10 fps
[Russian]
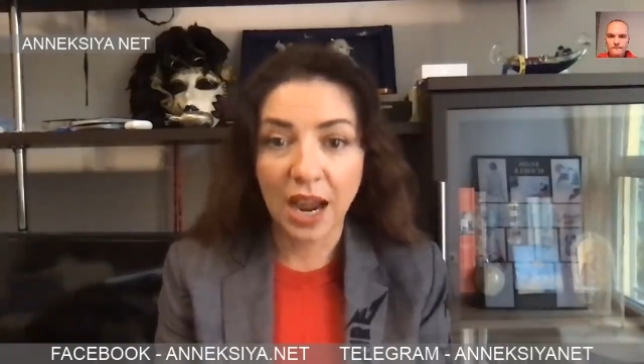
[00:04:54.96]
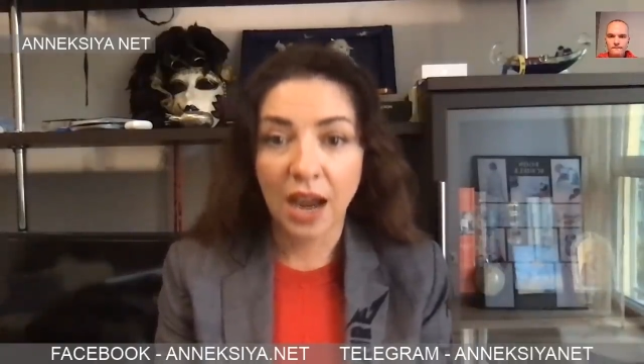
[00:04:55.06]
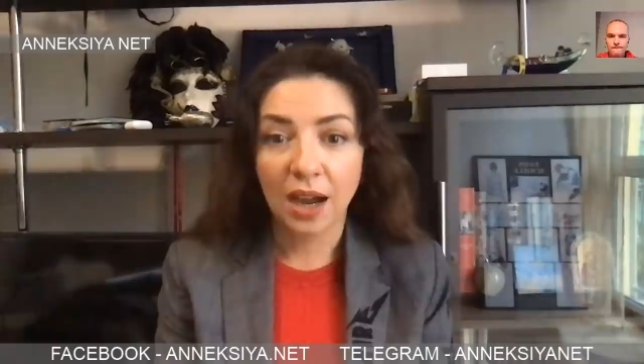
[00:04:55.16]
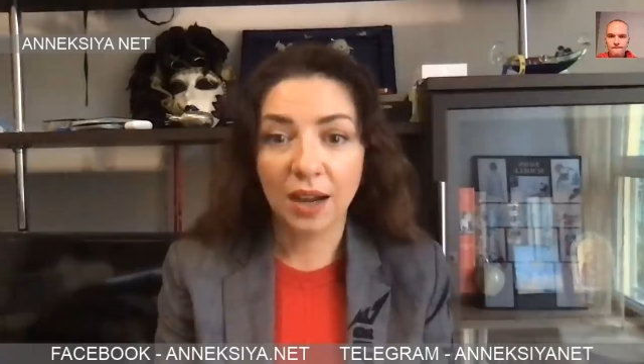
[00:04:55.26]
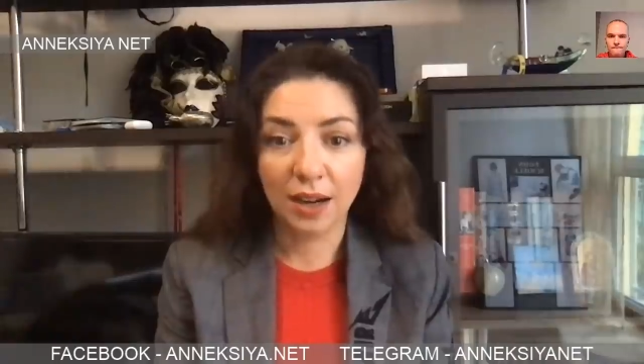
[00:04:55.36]

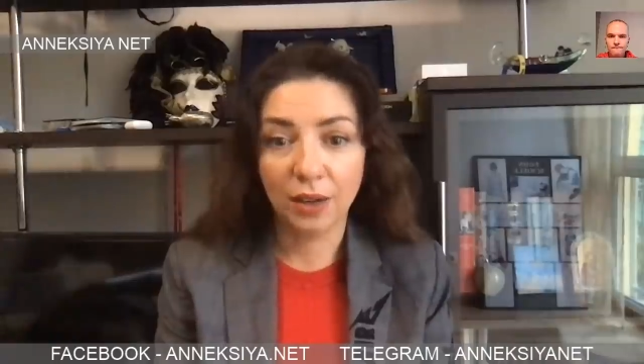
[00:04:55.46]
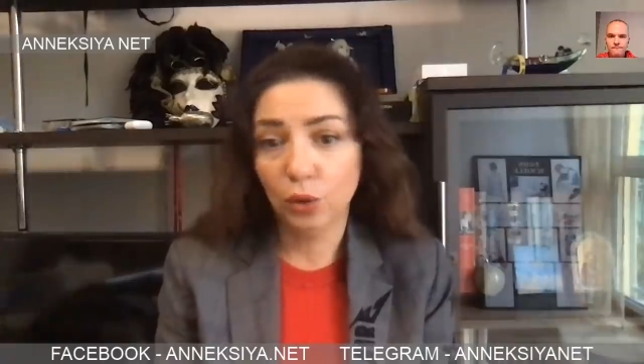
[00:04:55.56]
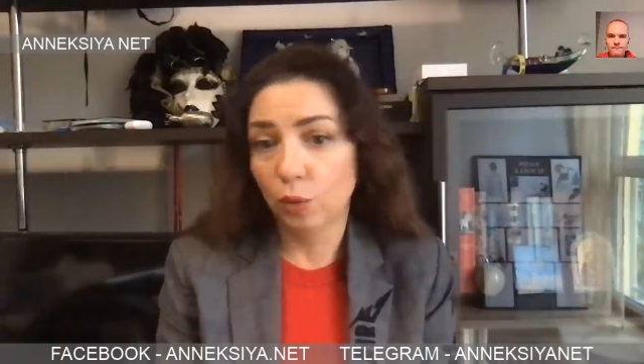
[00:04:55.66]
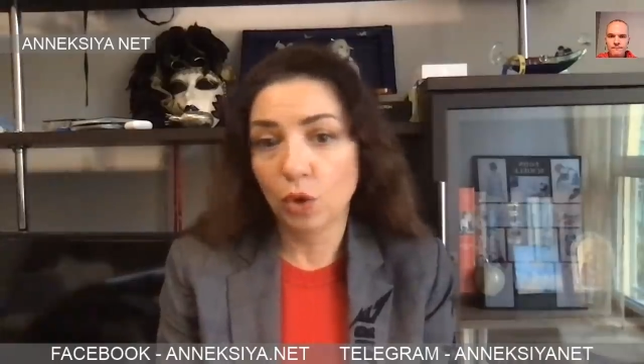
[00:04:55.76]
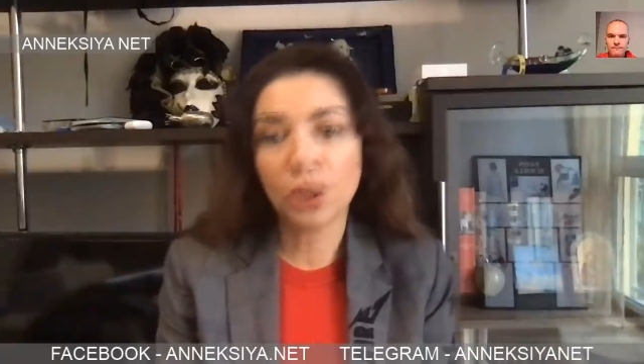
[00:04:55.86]
а,
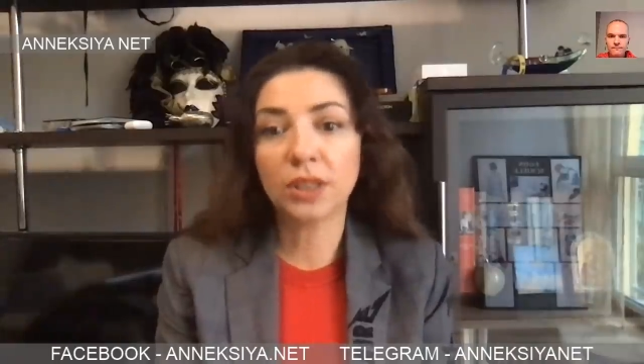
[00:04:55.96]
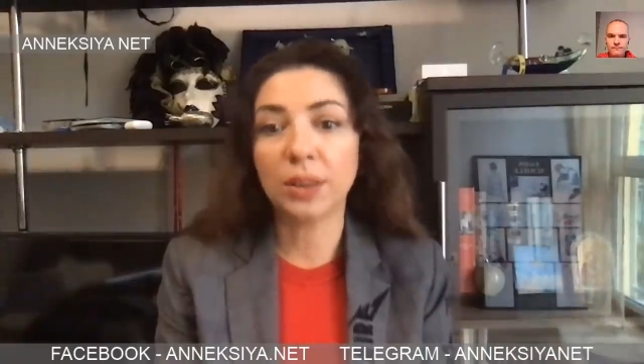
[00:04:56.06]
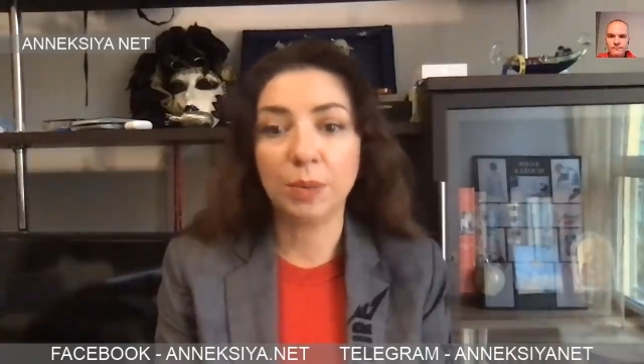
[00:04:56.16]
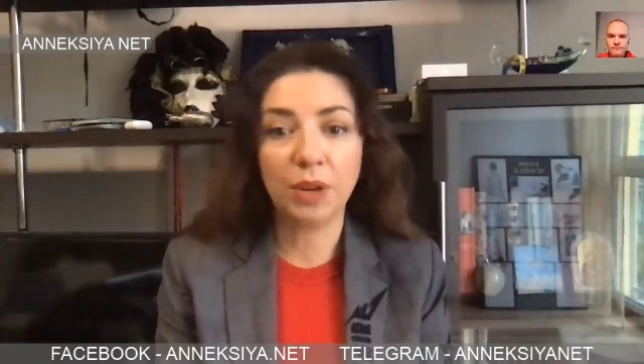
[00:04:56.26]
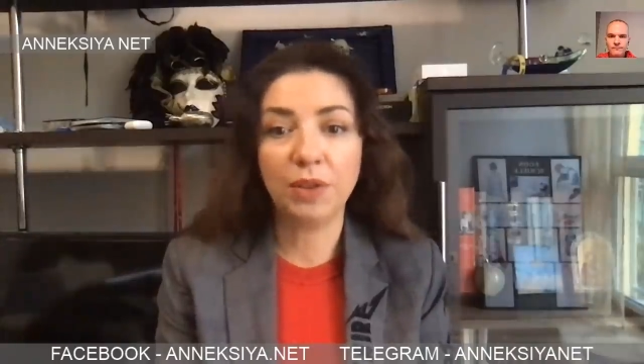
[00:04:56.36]
ну, можно
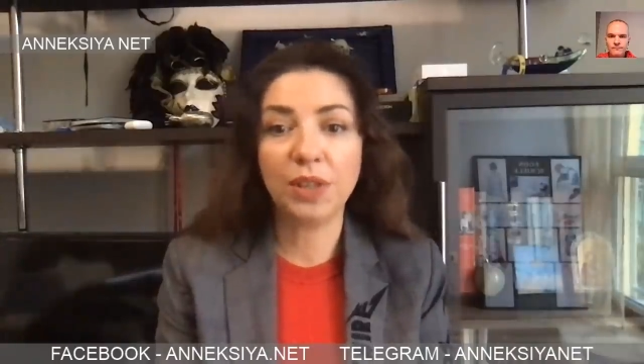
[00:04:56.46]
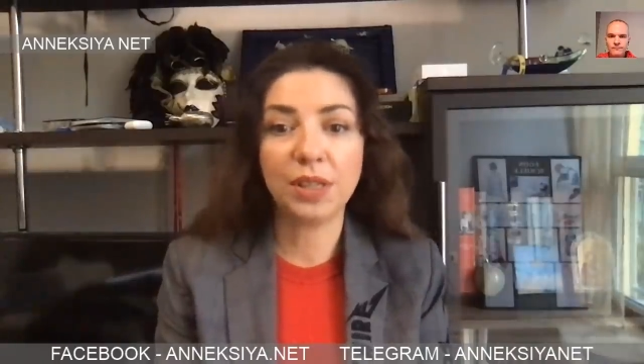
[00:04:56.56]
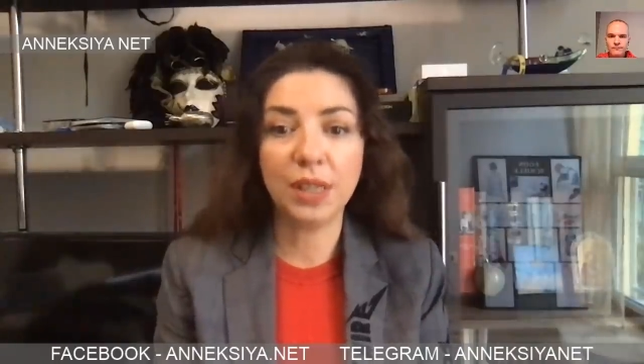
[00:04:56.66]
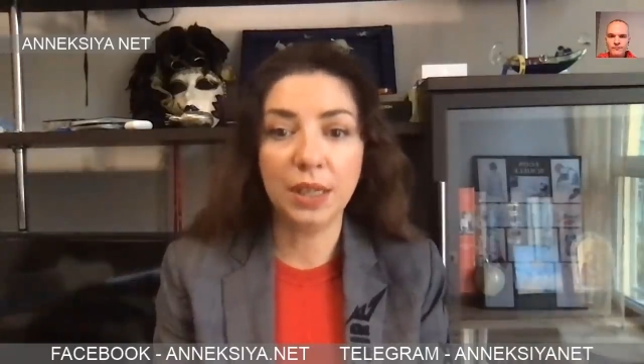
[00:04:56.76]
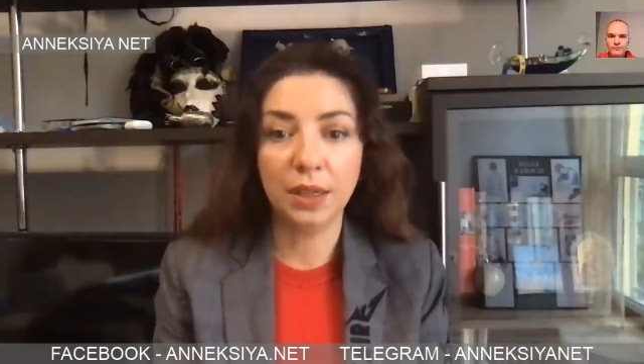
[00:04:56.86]
там
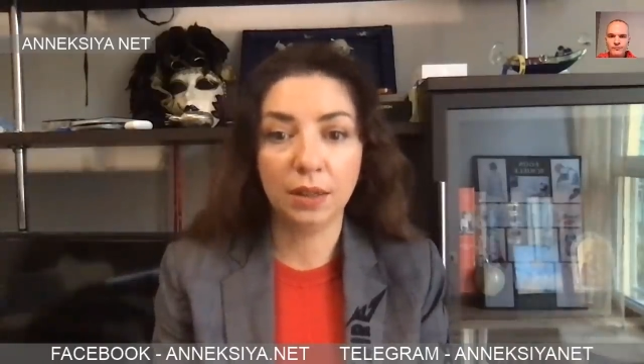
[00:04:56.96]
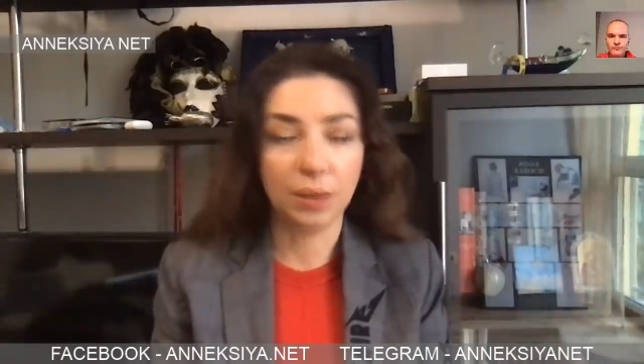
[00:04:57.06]
привести,